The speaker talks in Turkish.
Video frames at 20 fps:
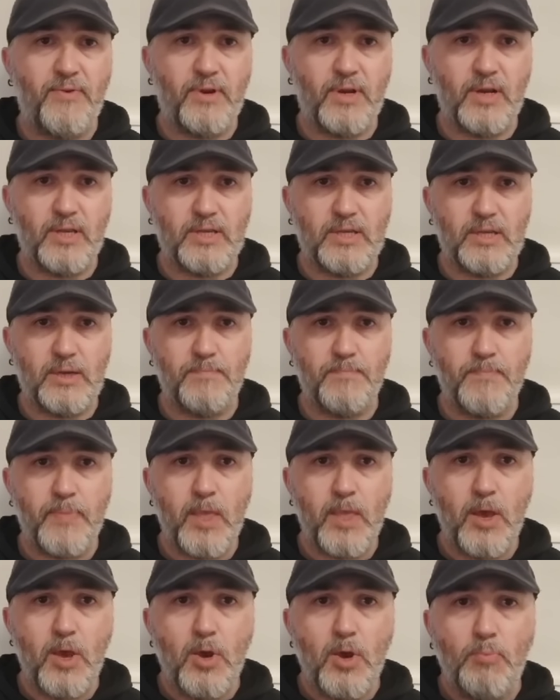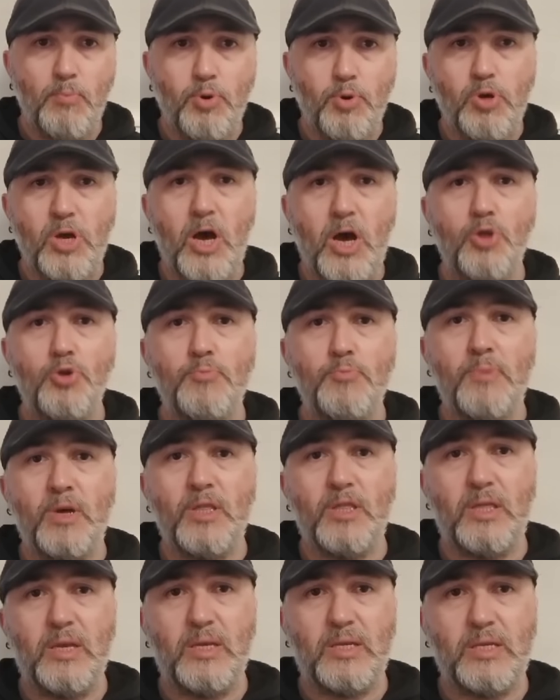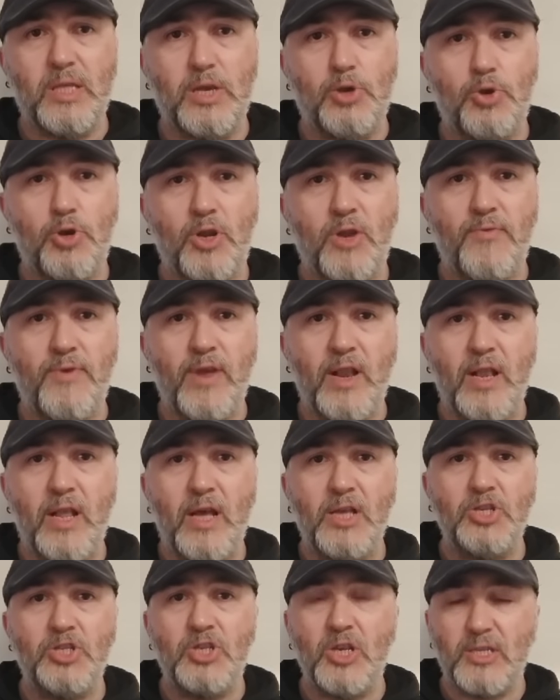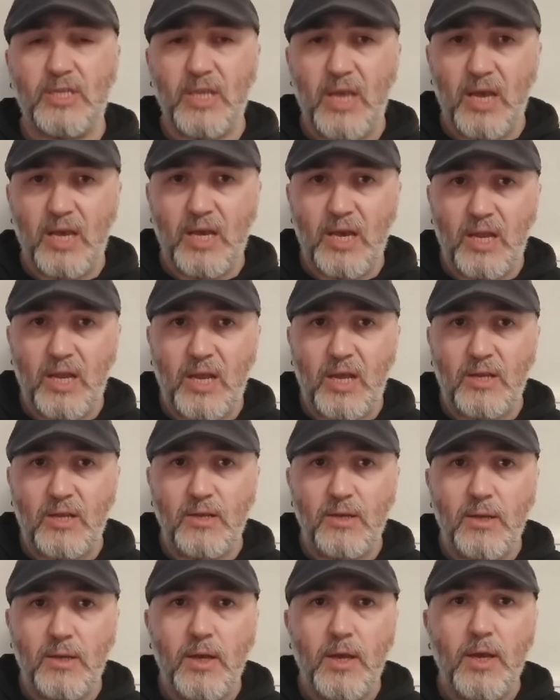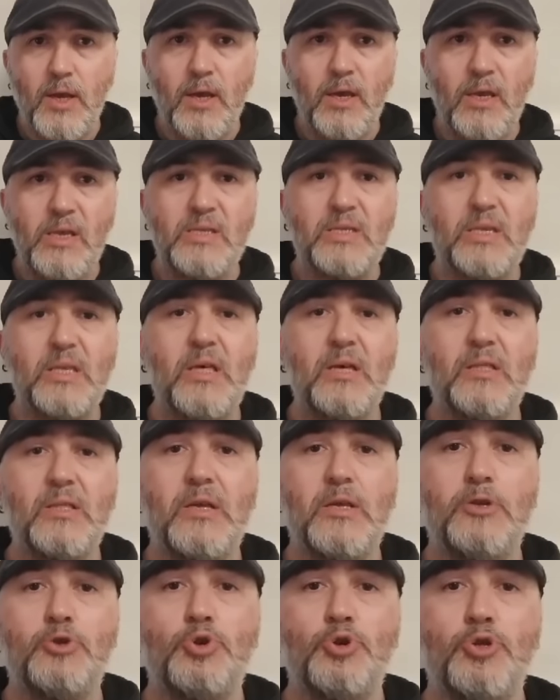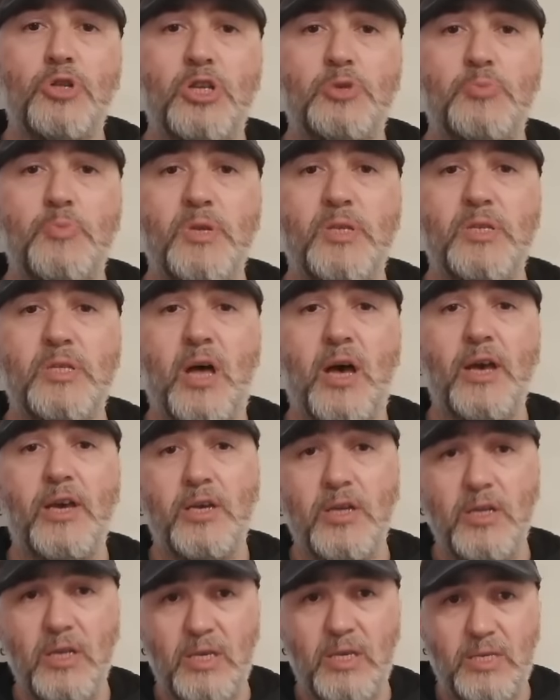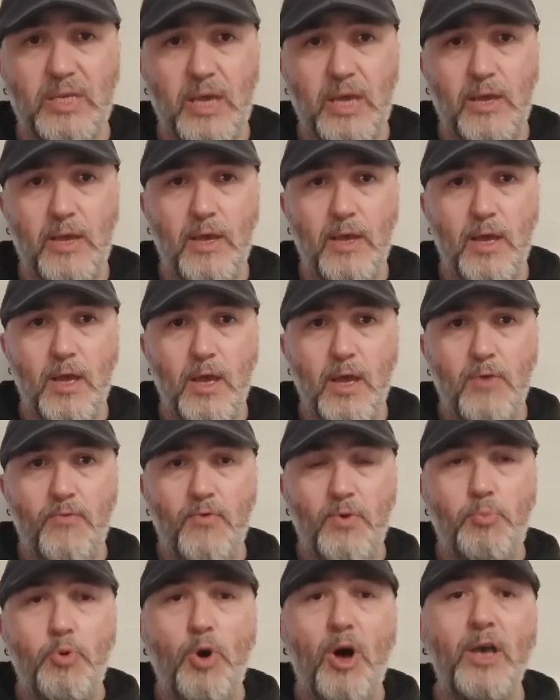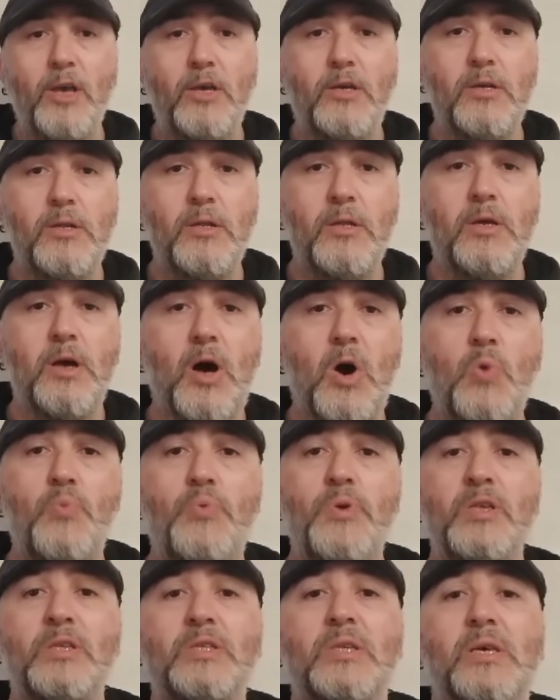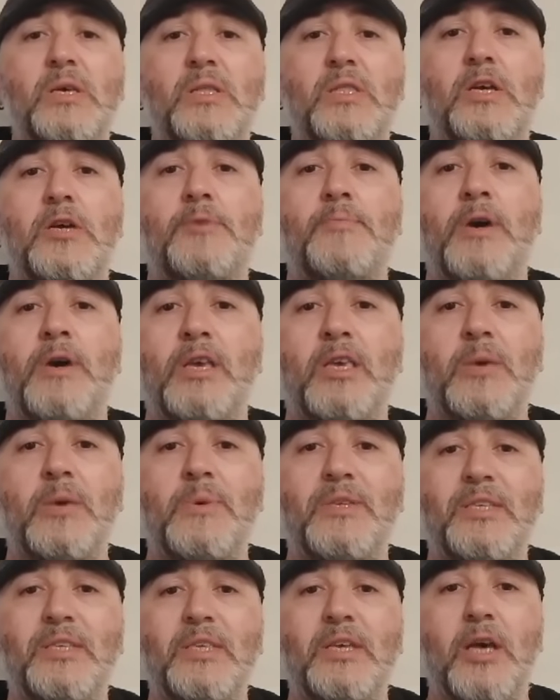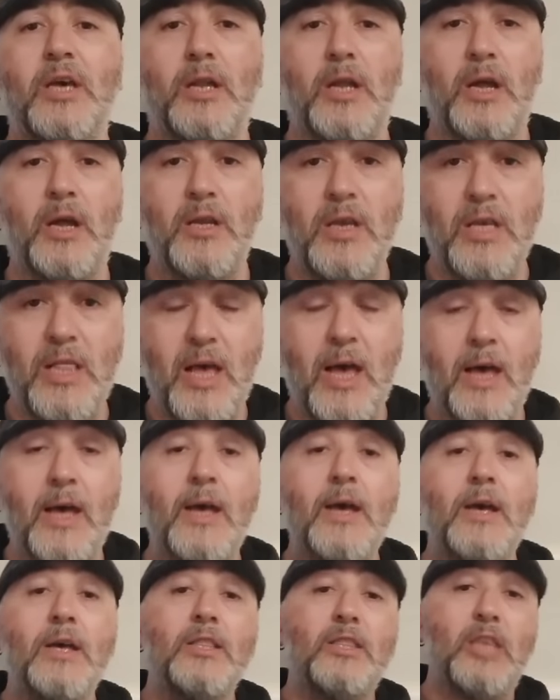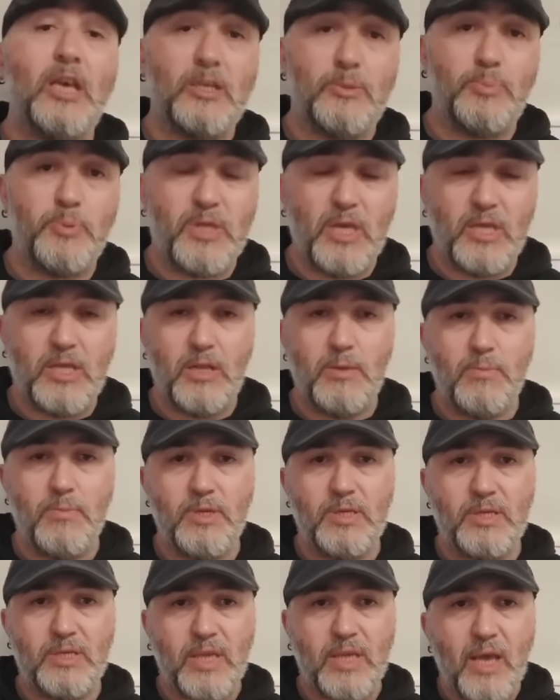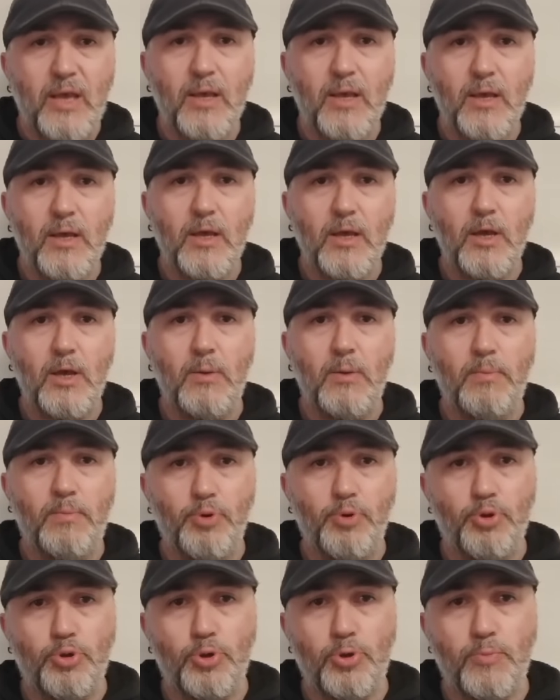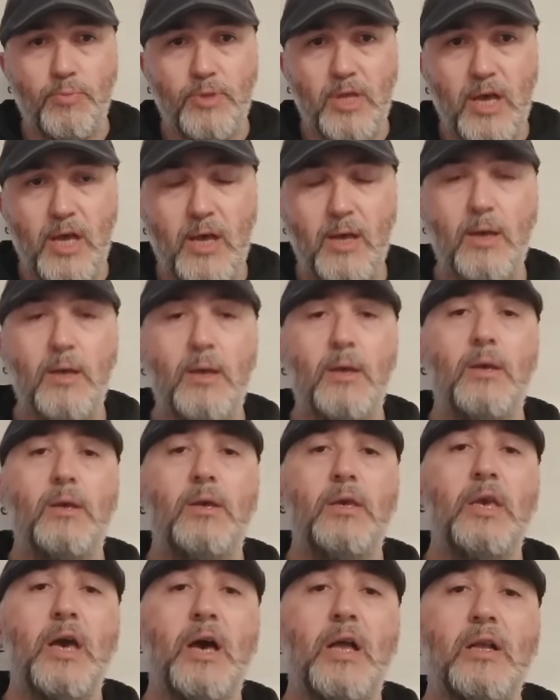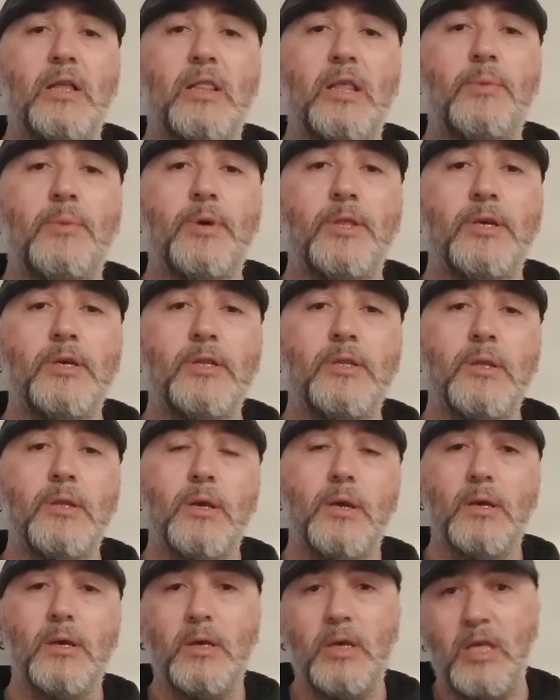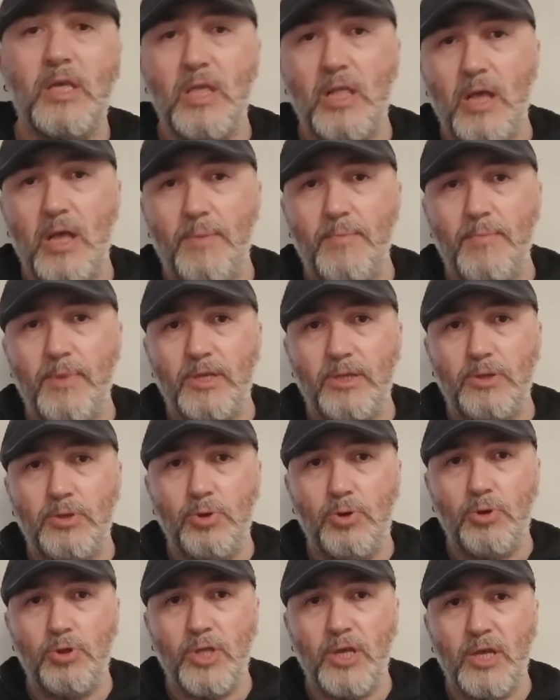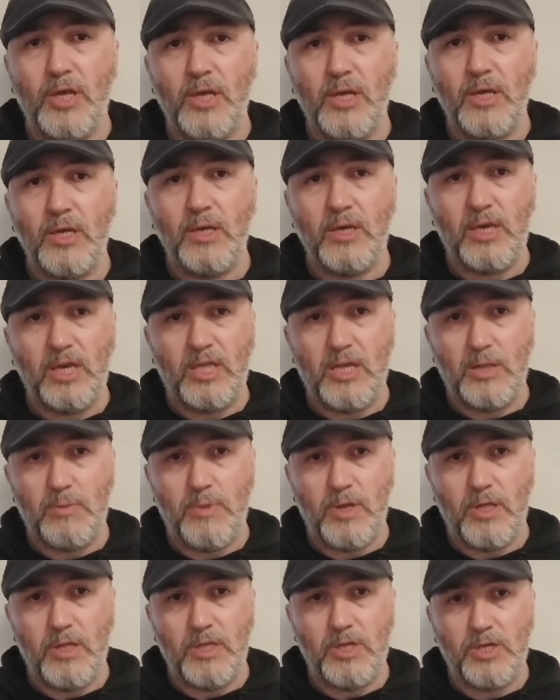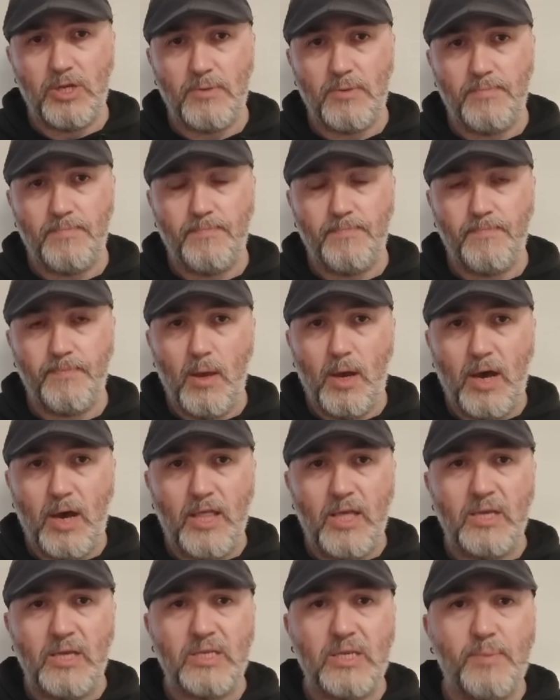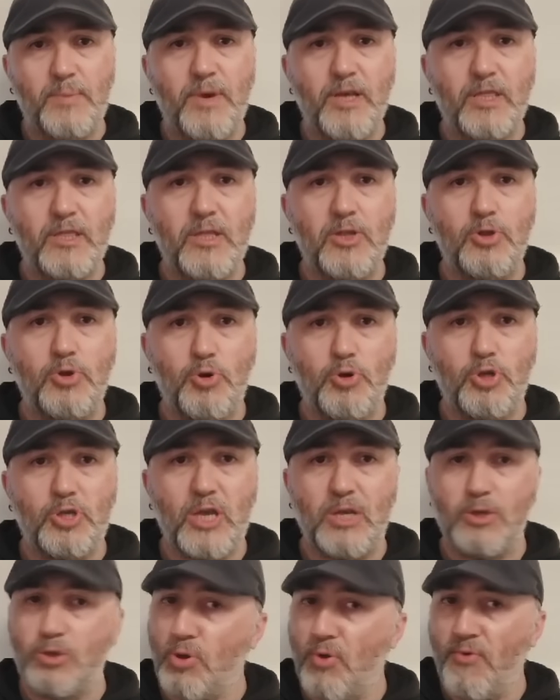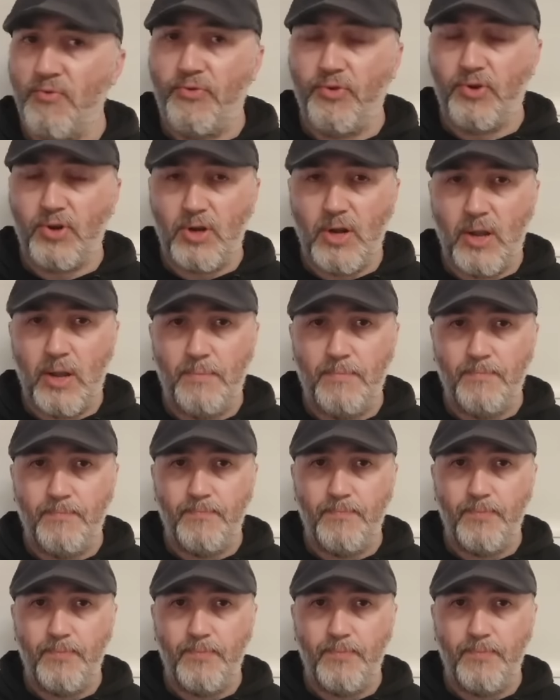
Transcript: fıkrası. Bu kanun maddesine göre verilen ceza kararı insan hakları sözleşmesine aykırı ise ve bu aykırılık Avrupa İnsan Hakları Mahkemesi'nin kararıyla tespit edilmişse bu durumda yargılamanın yenilenmesi yoluna gidilmelidir. Anayasa madde 90 son fıkra.